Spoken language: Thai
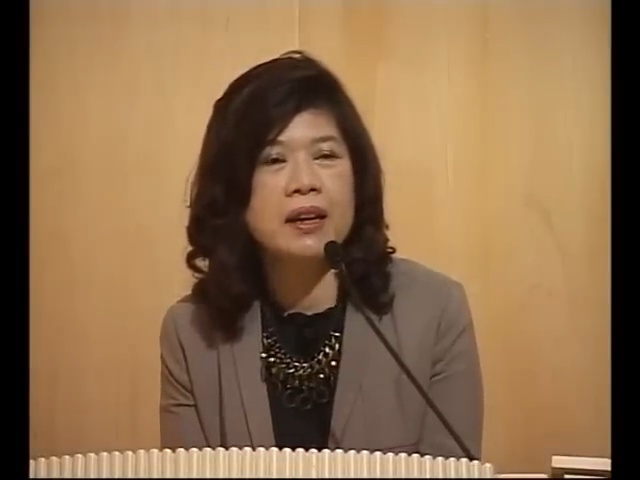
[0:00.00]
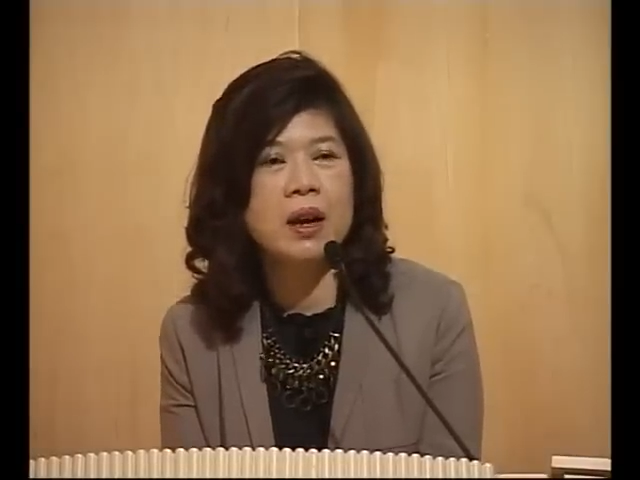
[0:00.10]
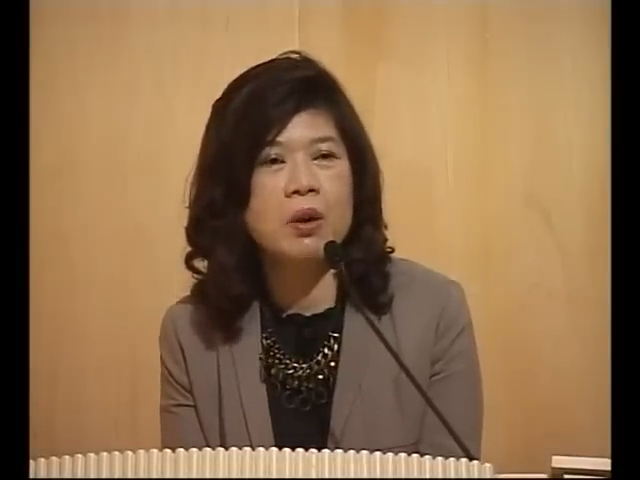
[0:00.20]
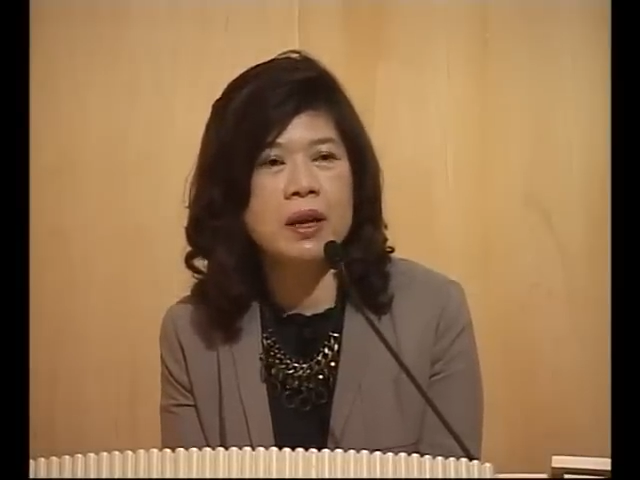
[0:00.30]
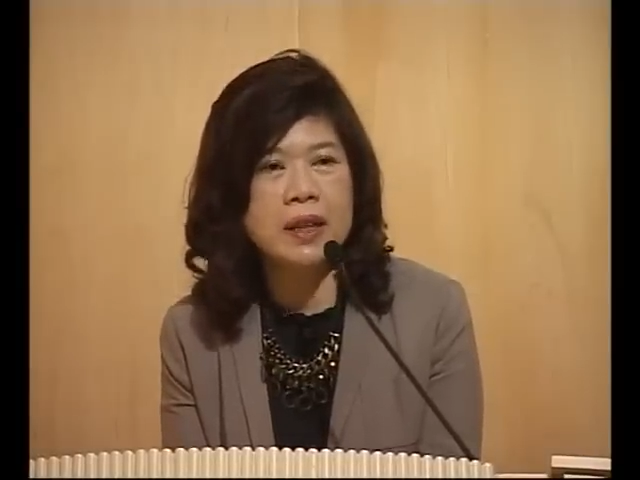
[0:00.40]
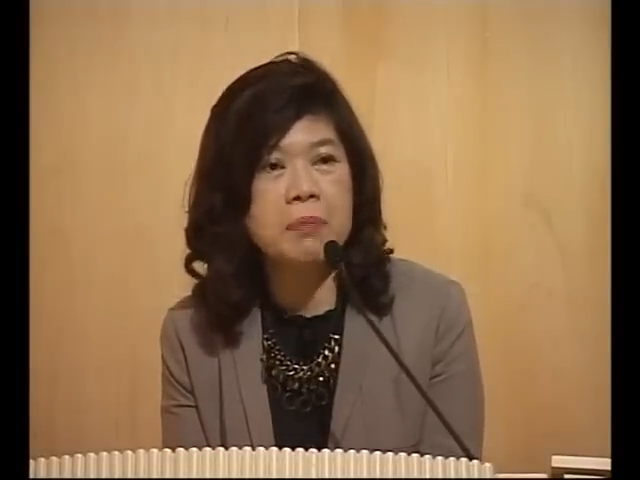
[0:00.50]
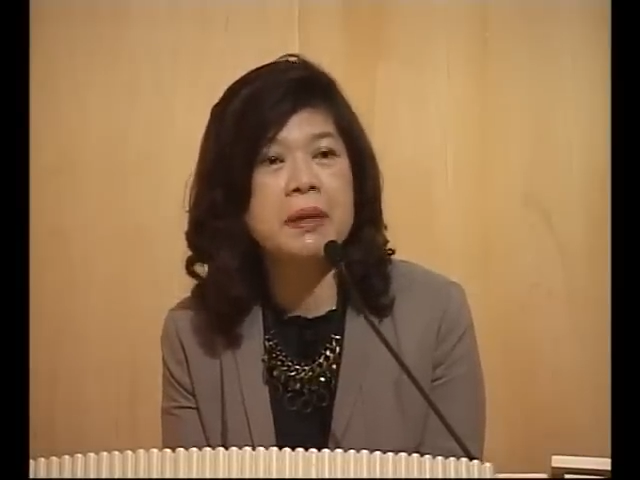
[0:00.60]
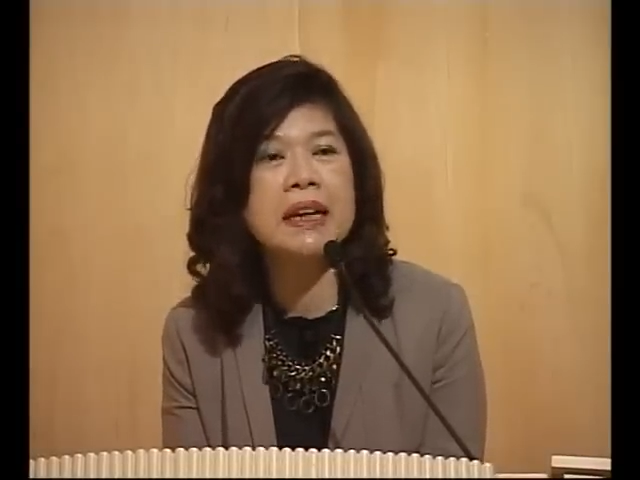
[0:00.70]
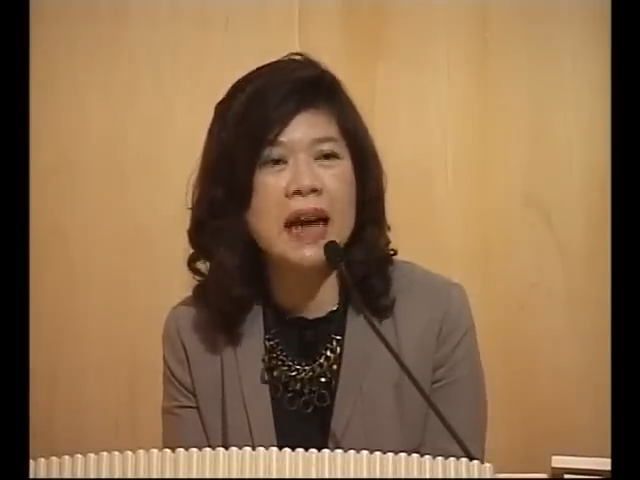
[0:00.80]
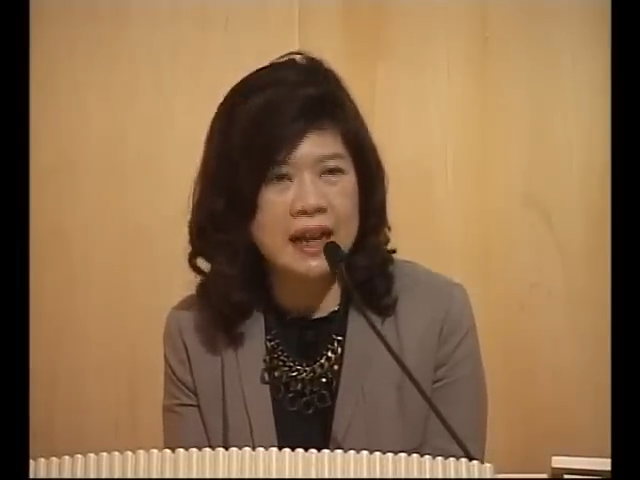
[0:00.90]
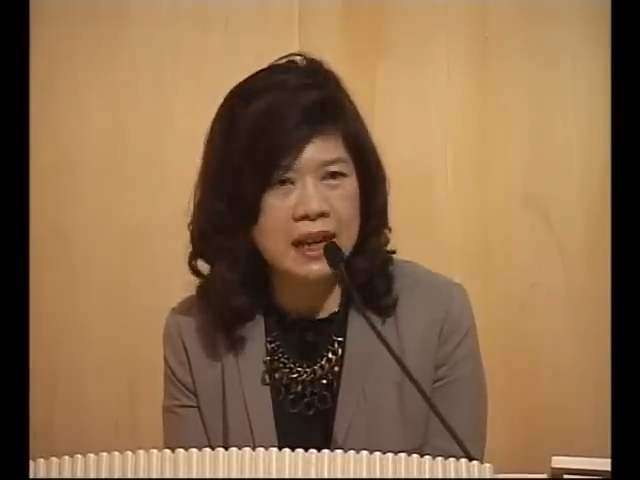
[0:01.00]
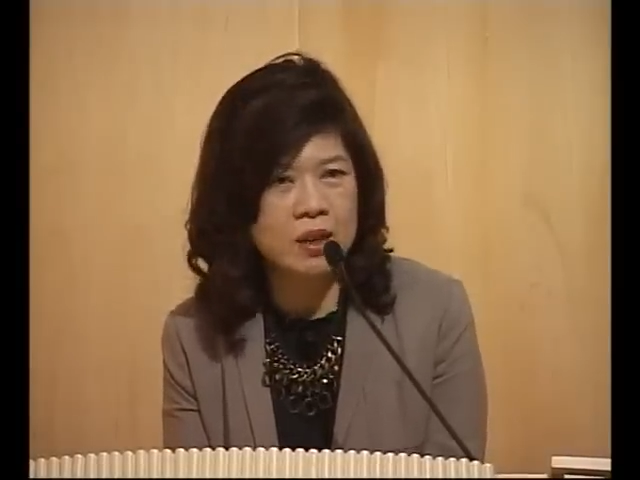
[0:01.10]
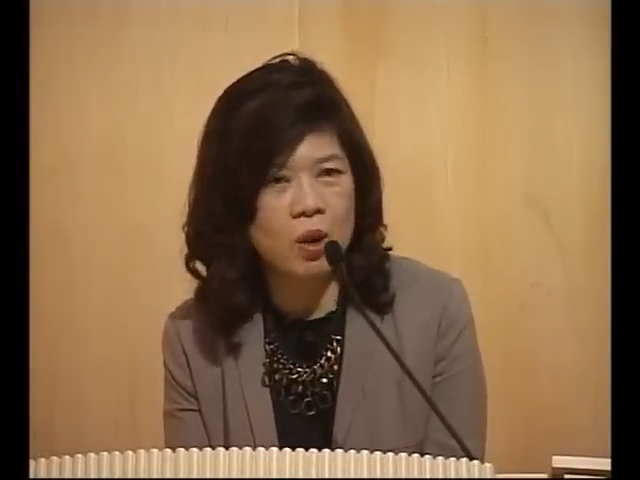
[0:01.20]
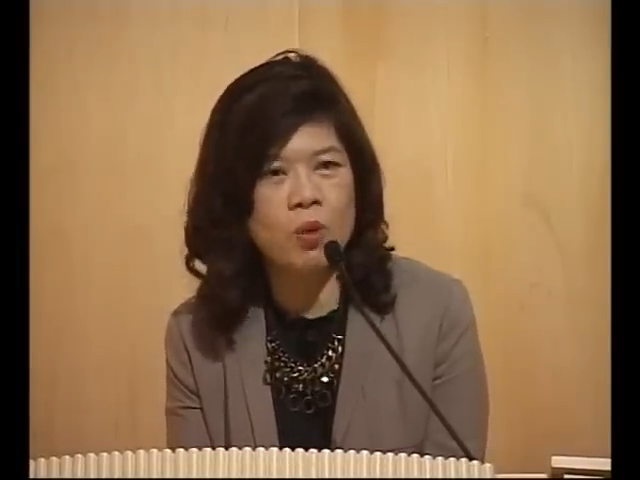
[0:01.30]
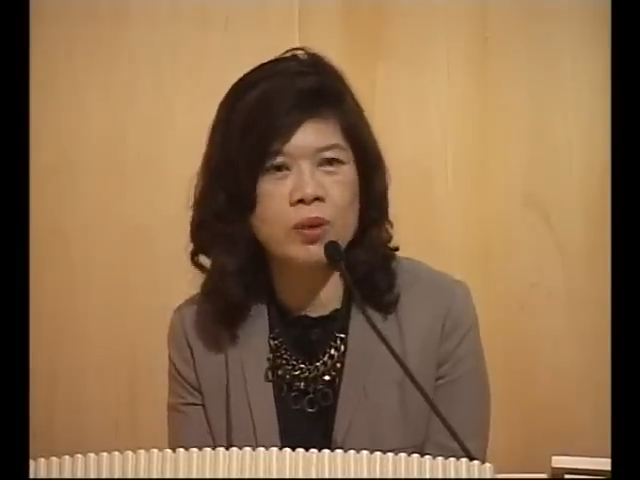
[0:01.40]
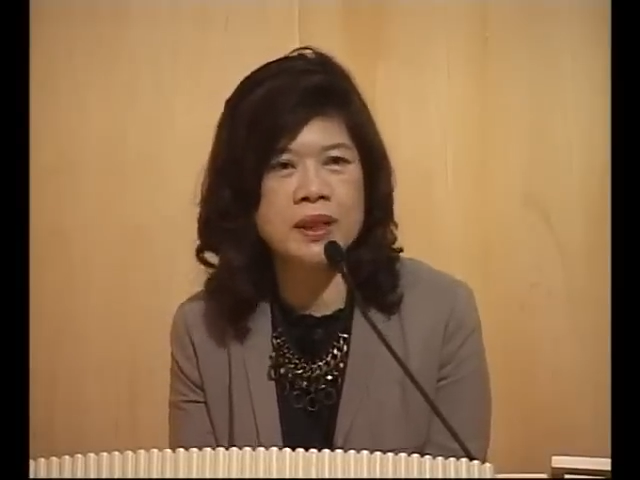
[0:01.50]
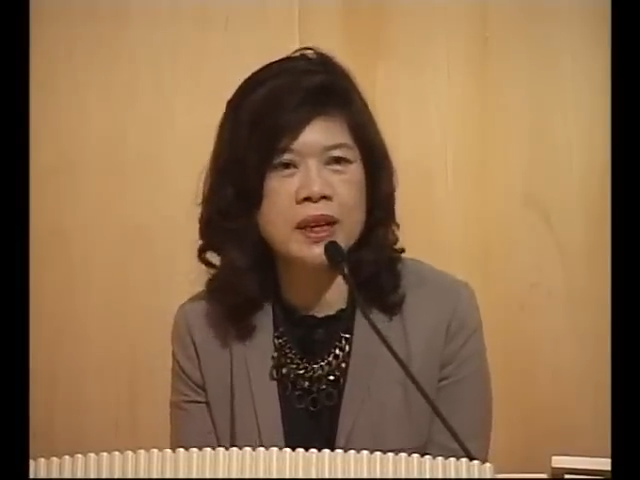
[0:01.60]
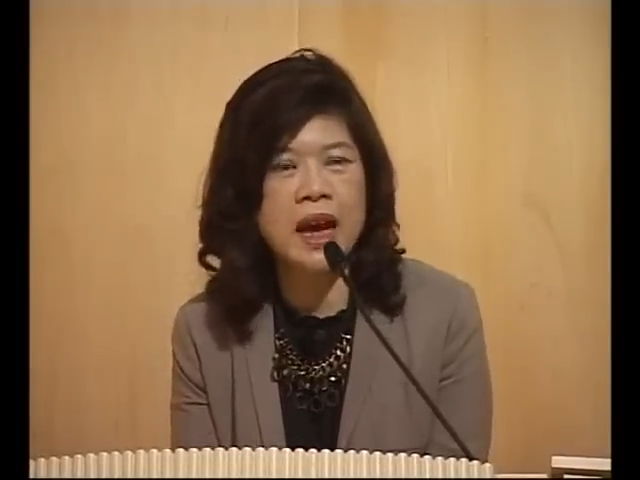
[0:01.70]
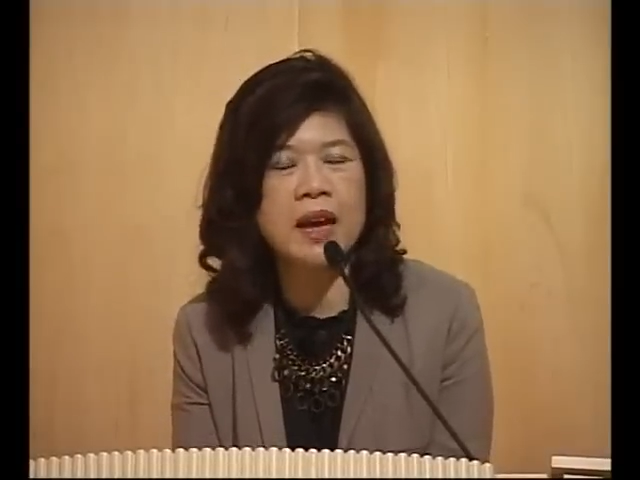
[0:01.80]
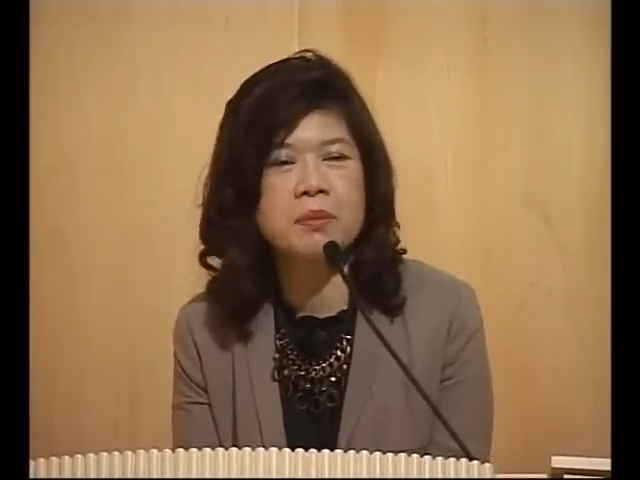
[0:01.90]
เราทำขนาดเล็กลง
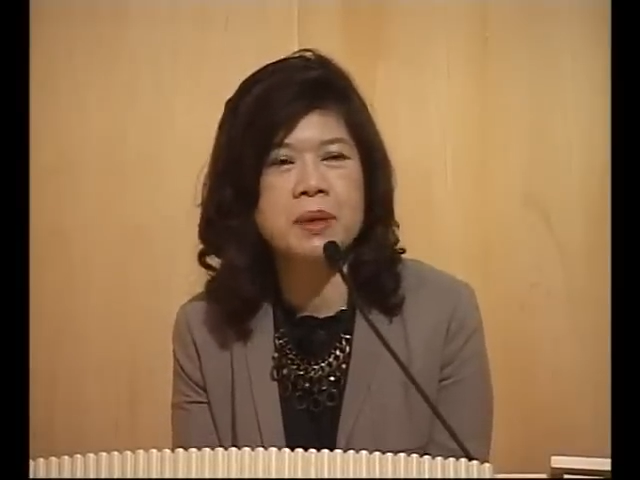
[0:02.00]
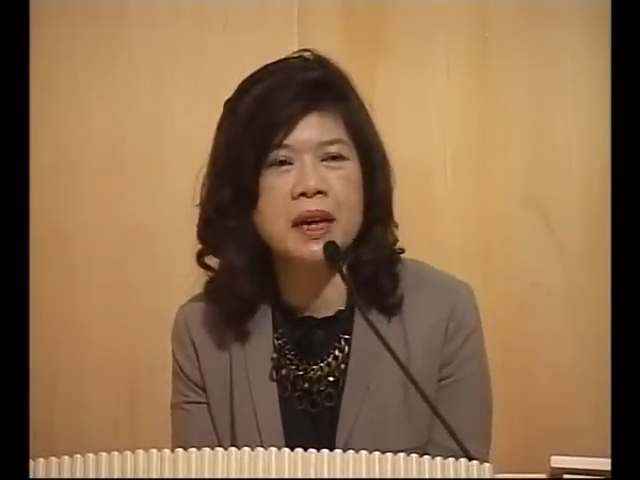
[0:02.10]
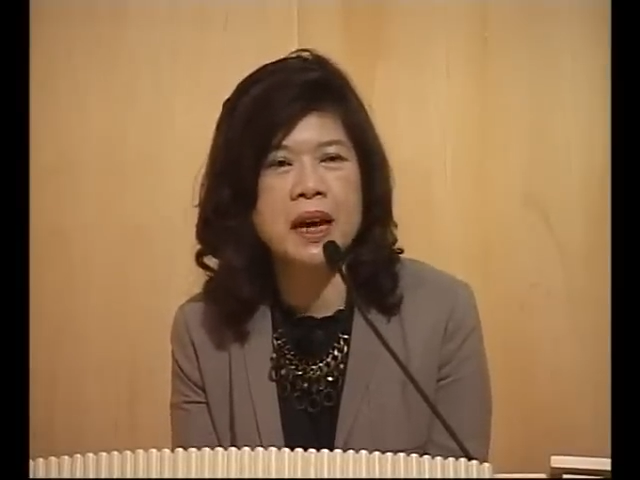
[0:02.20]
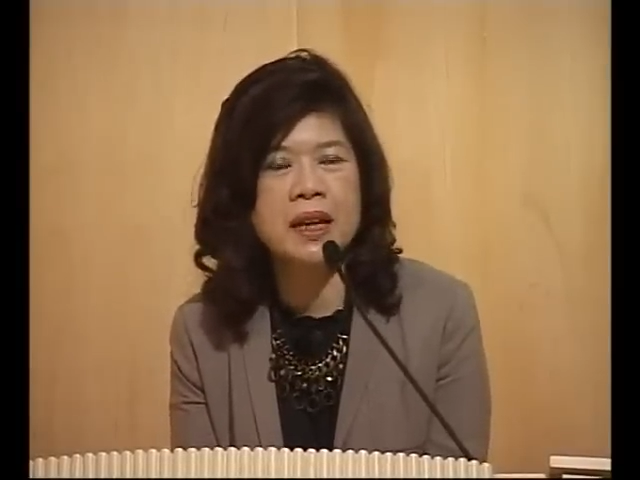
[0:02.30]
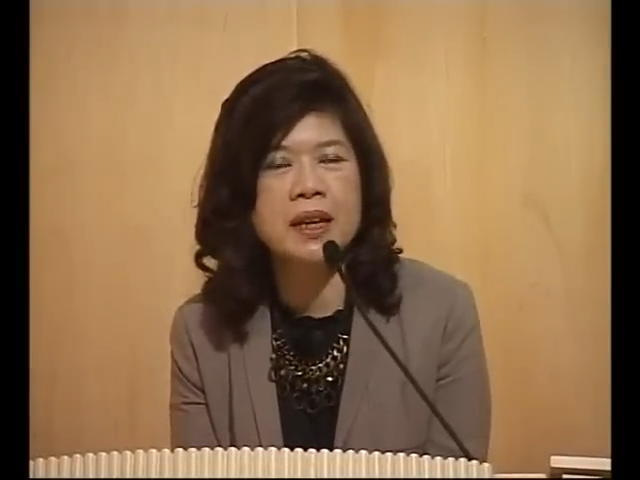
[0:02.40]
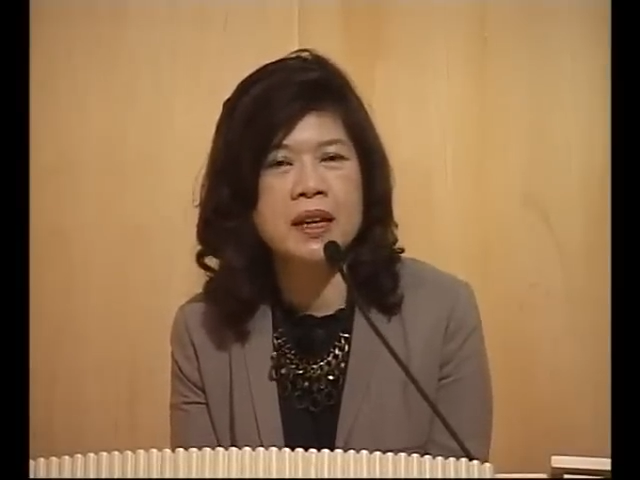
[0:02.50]
นะคะเพื่อให้